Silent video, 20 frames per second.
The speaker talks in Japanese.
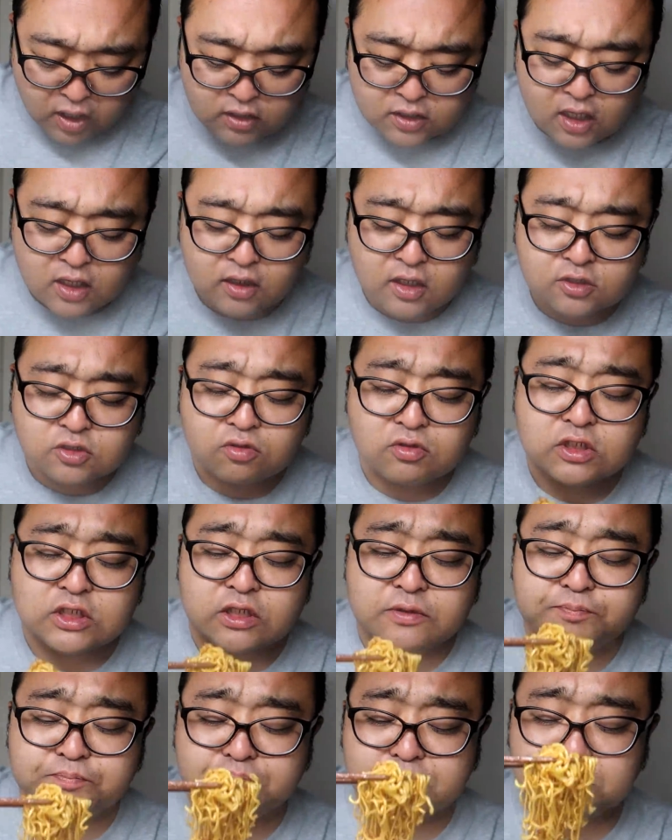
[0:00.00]
あ天かすと美味
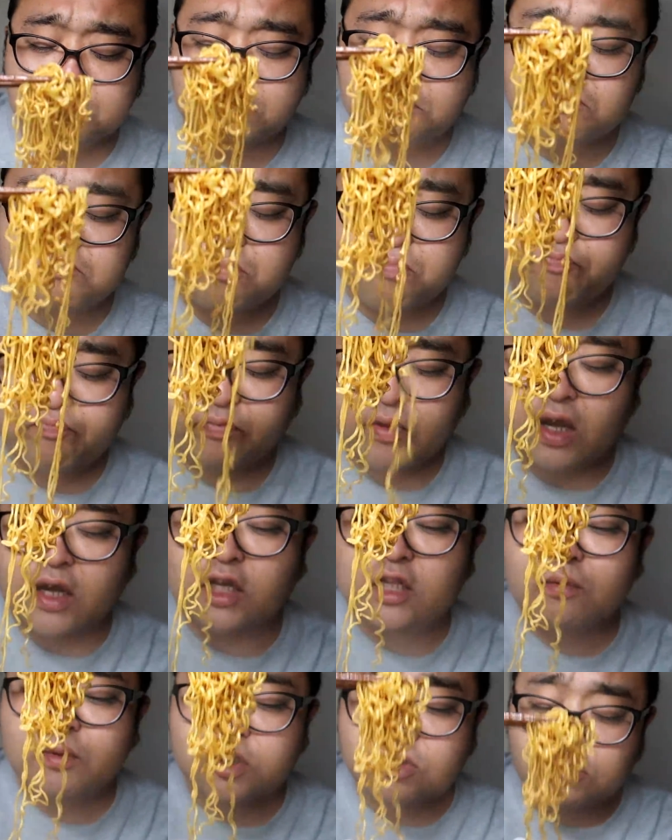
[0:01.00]
しい。揚
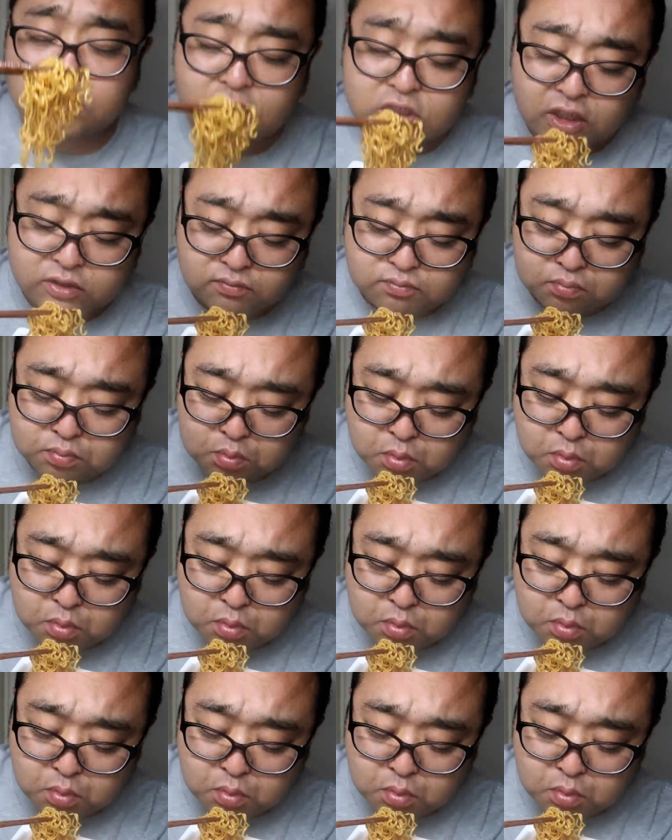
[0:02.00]
げ玉と美味しい。